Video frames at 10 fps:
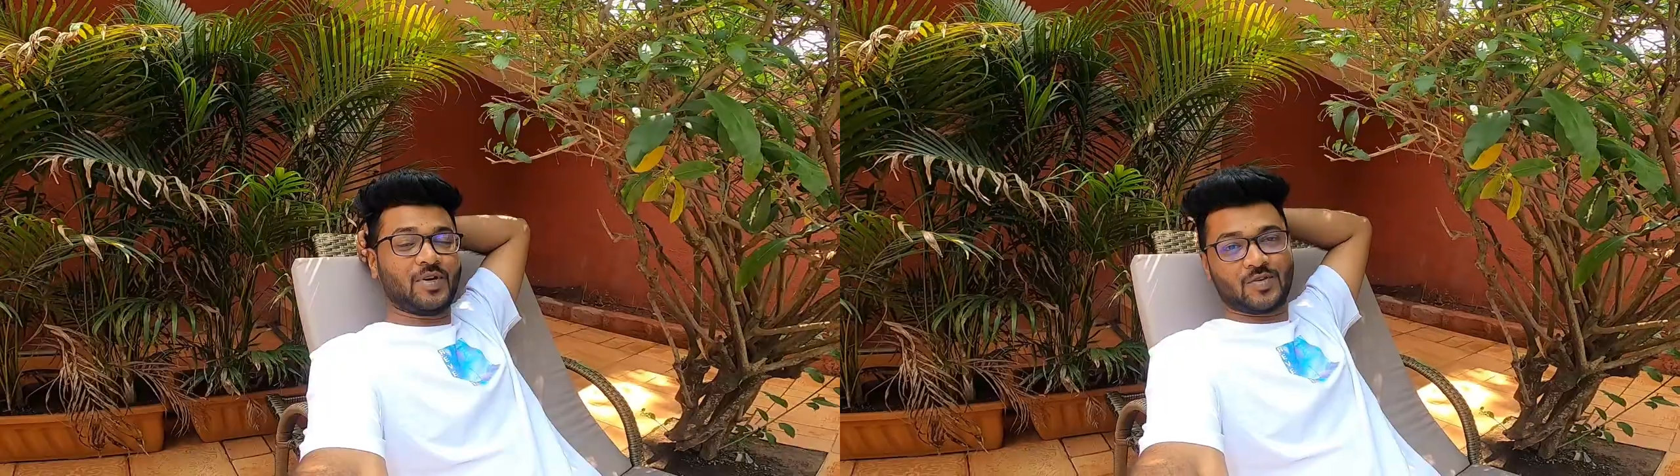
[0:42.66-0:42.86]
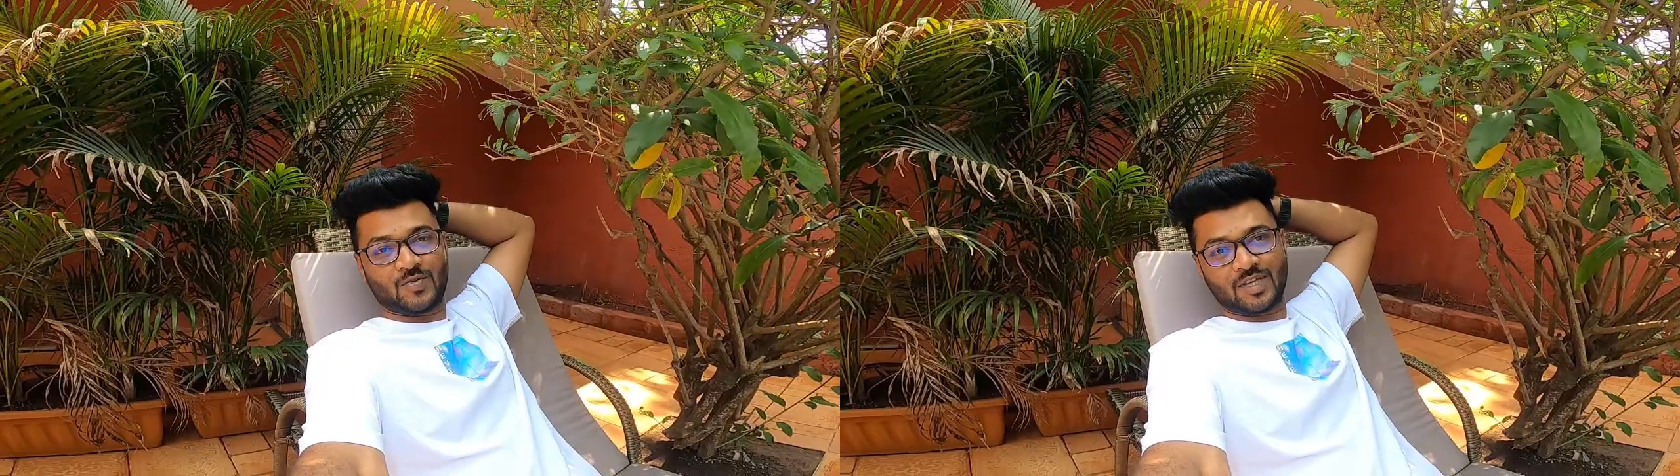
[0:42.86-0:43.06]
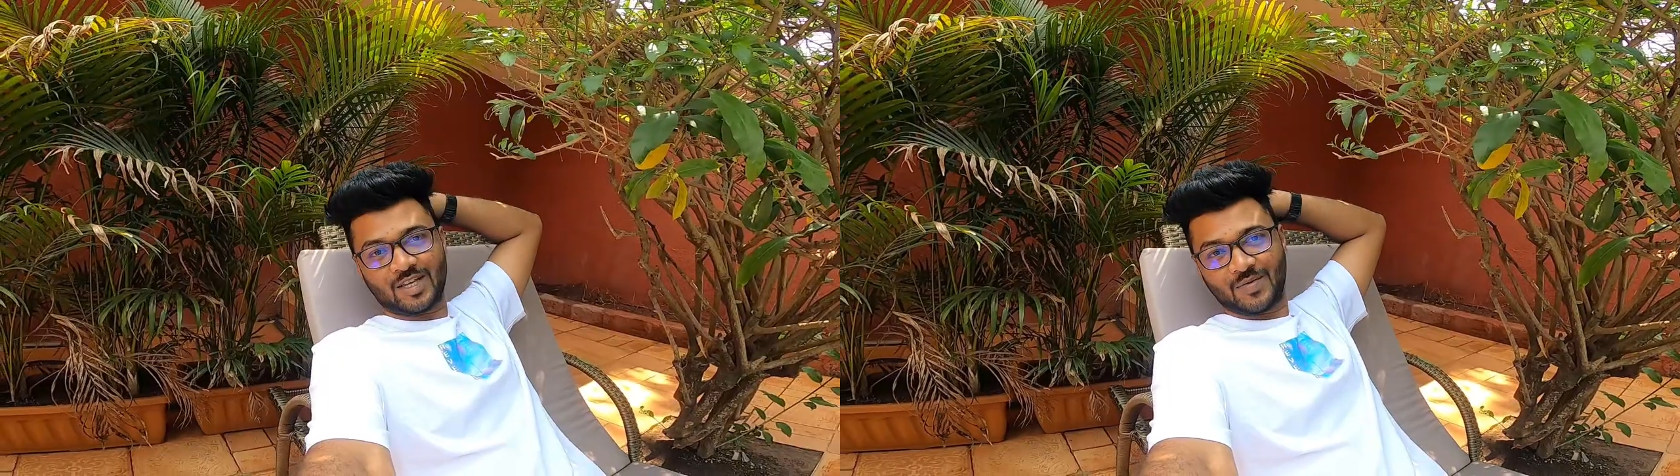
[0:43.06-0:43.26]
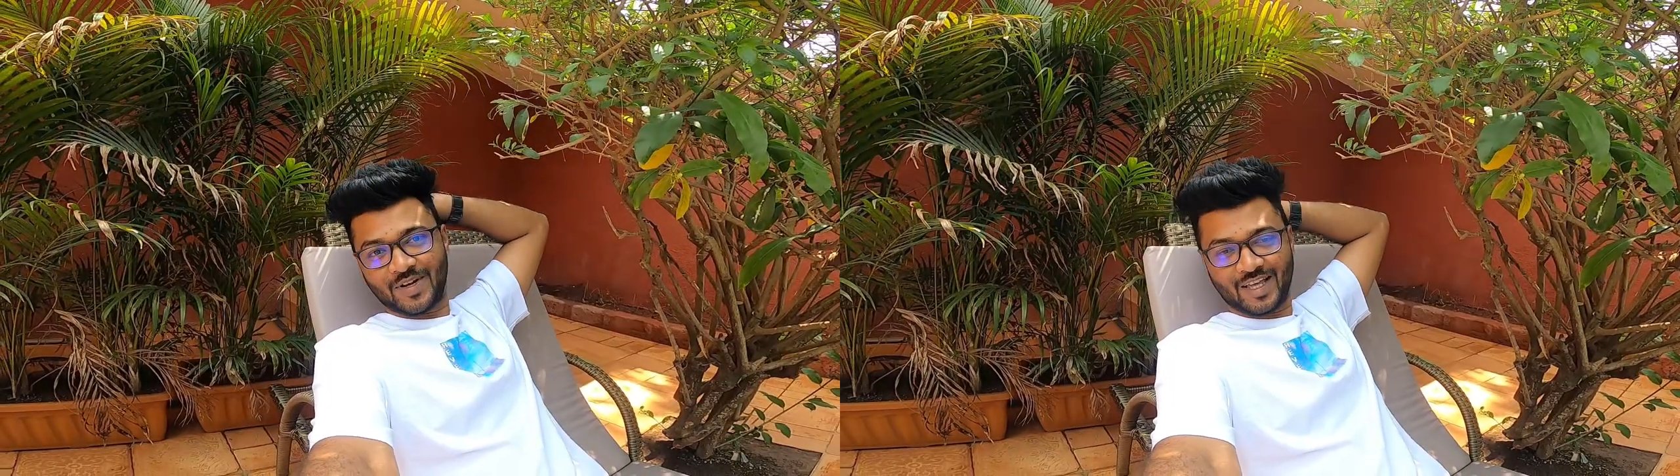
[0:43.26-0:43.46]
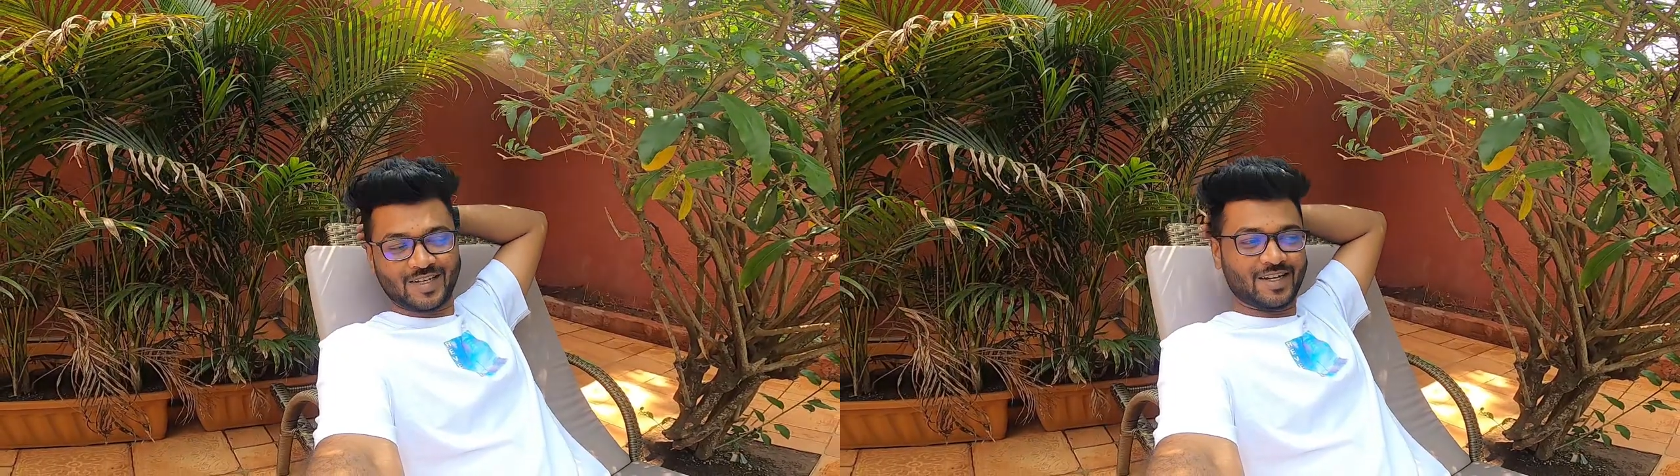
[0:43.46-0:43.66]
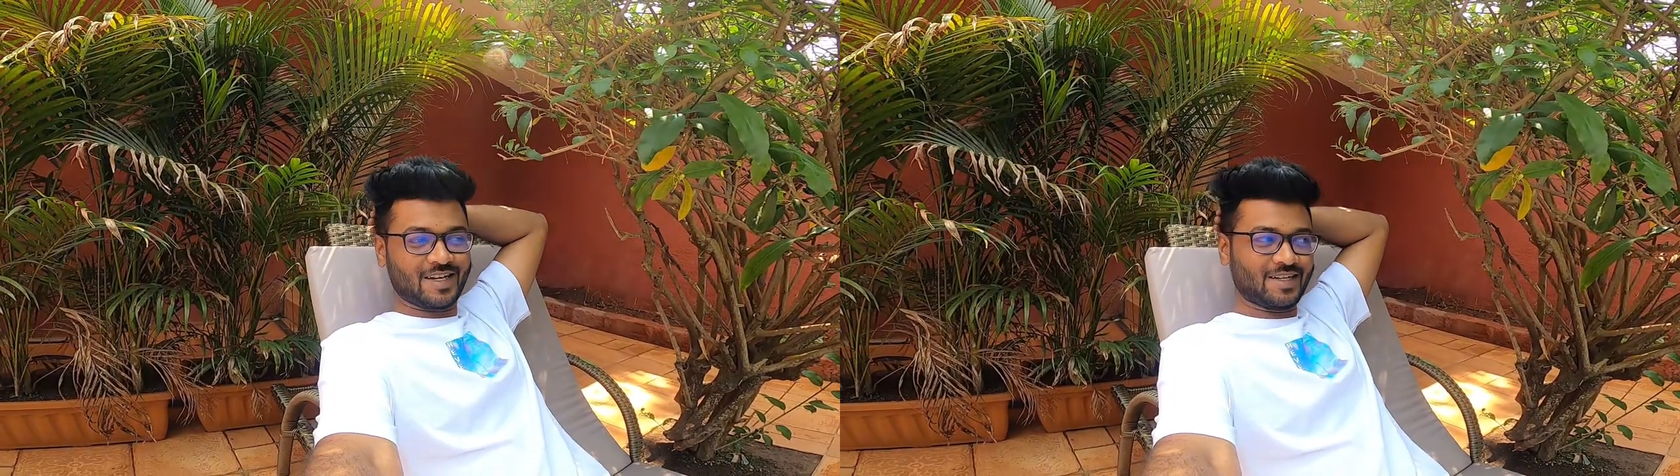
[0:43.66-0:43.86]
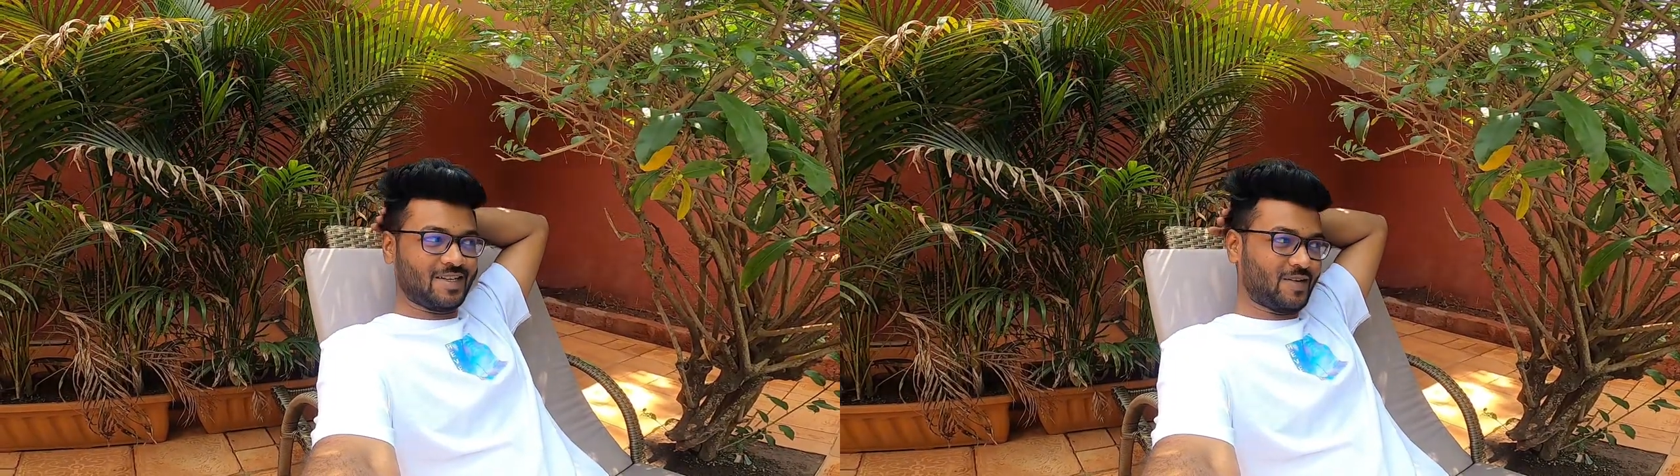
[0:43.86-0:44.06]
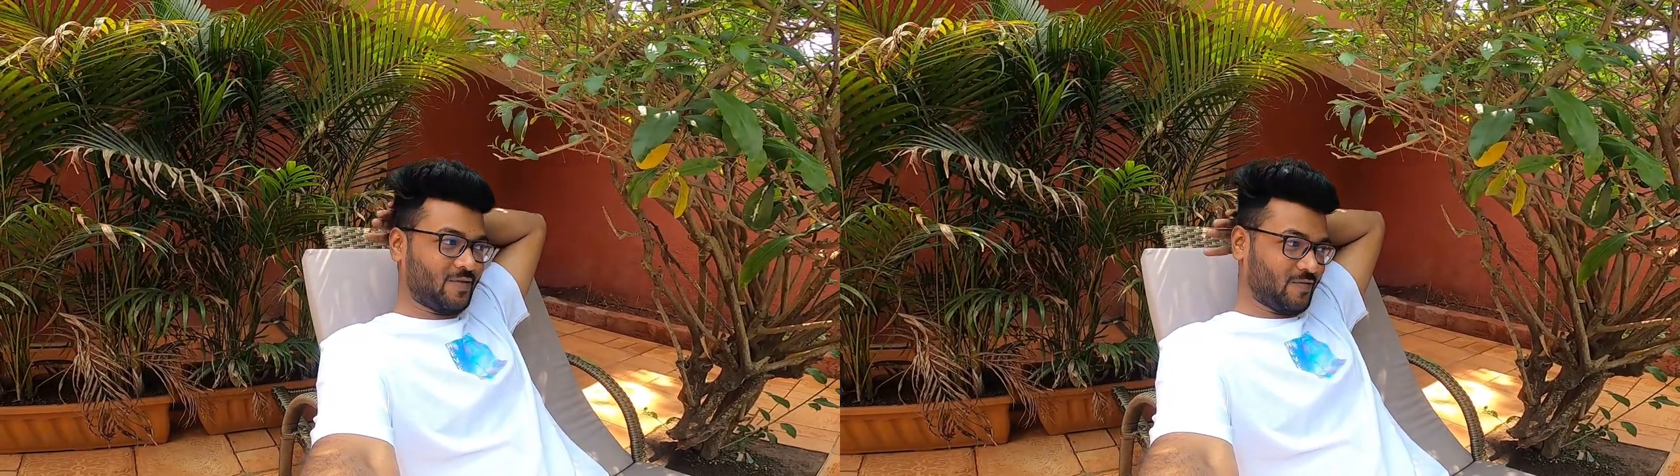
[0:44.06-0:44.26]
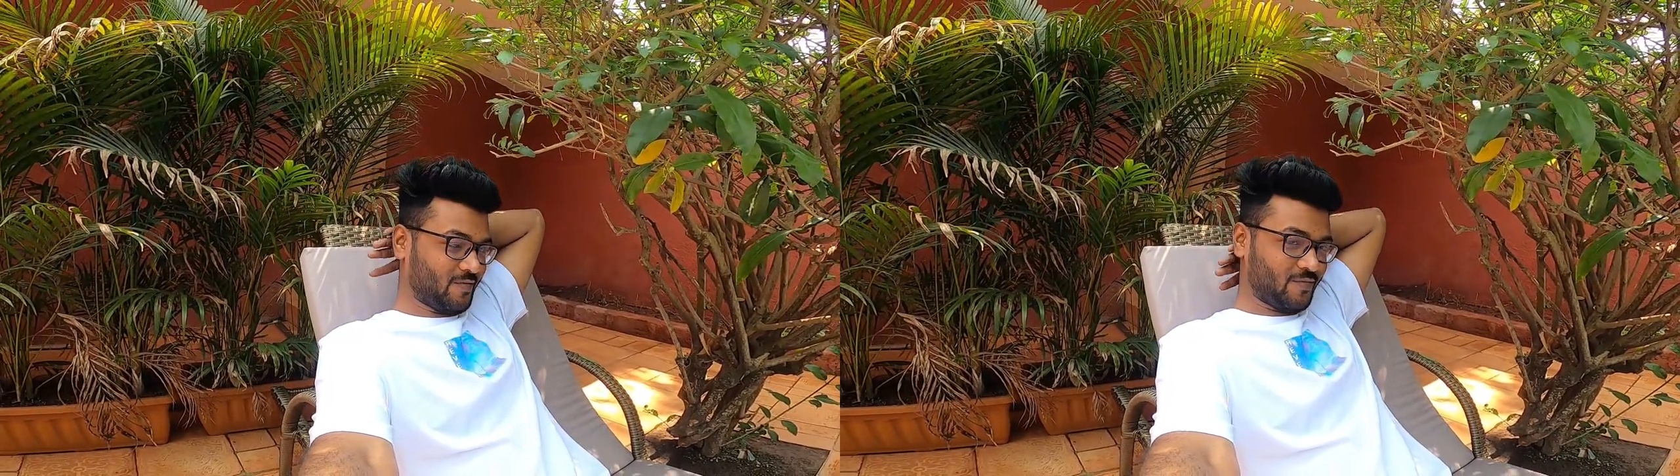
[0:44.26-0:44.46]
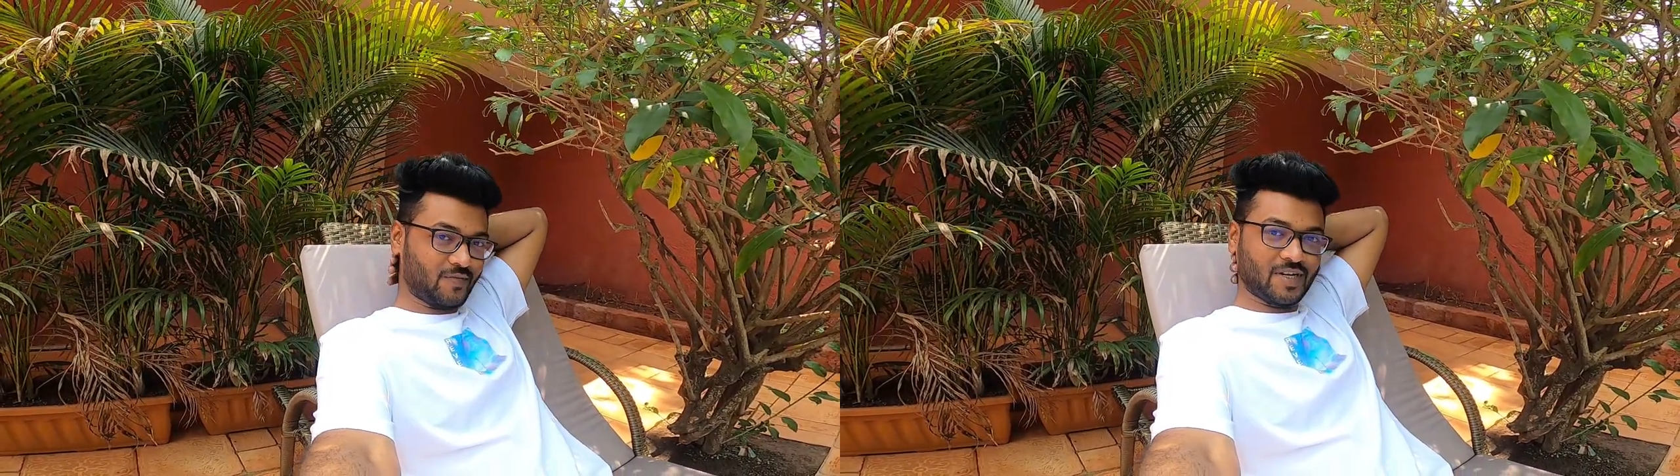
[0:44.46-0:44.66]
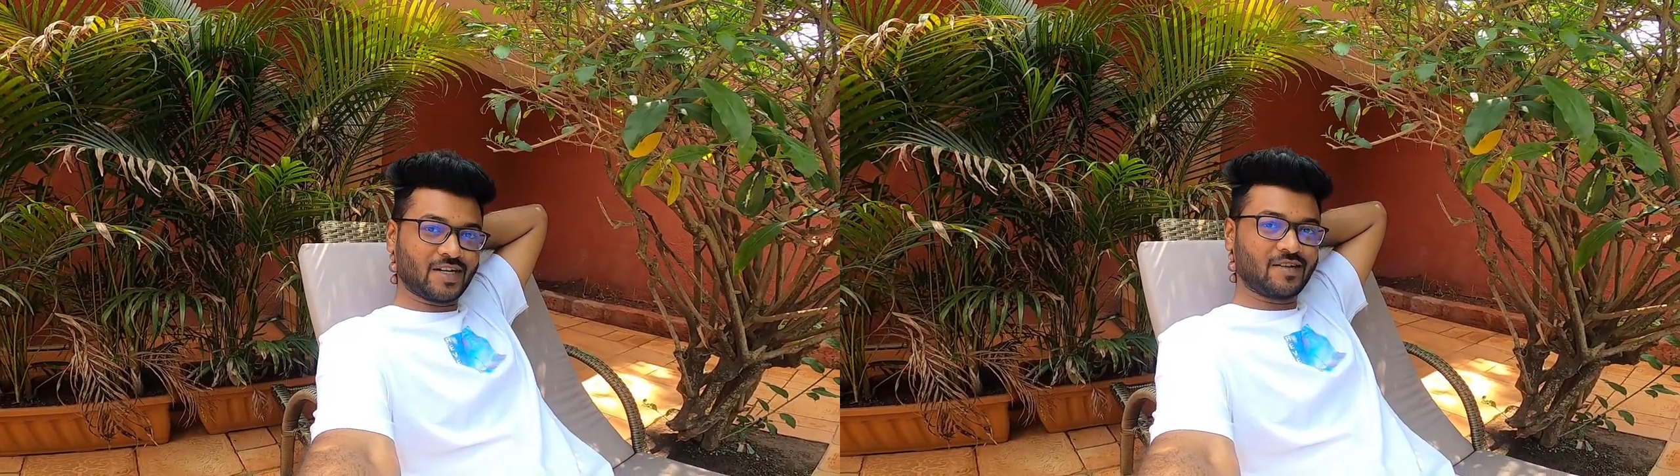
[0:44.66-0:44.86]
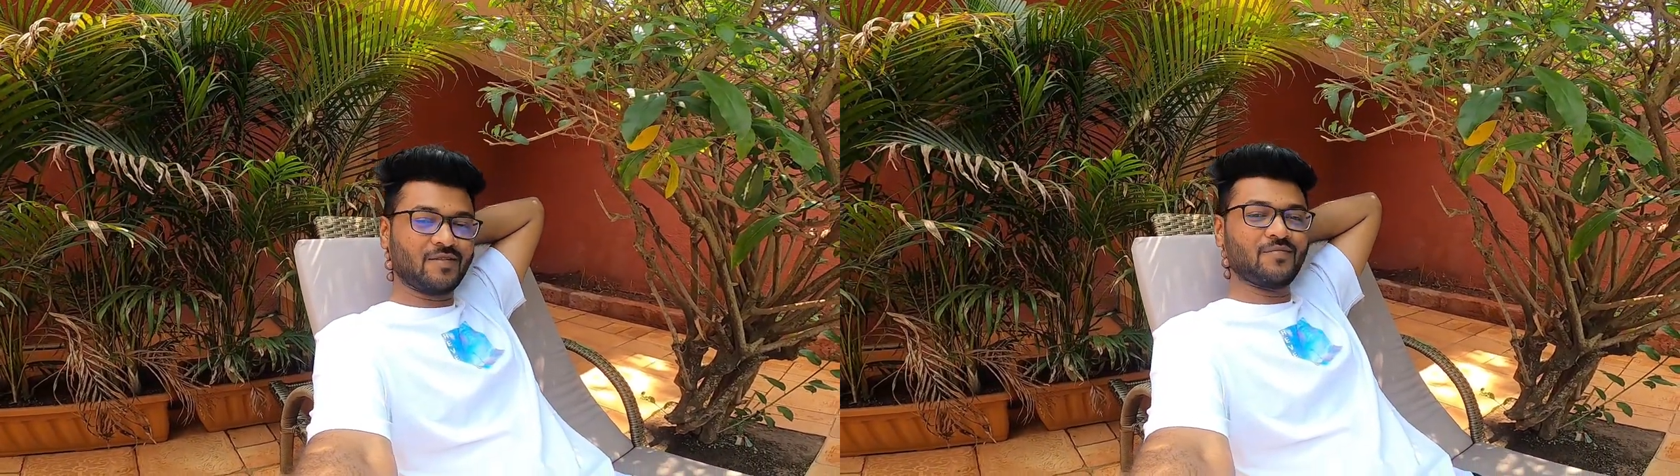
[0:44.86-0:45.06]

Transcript: मैं सोचा था कि मैं नाश्ता करने जा रहा हूँ बट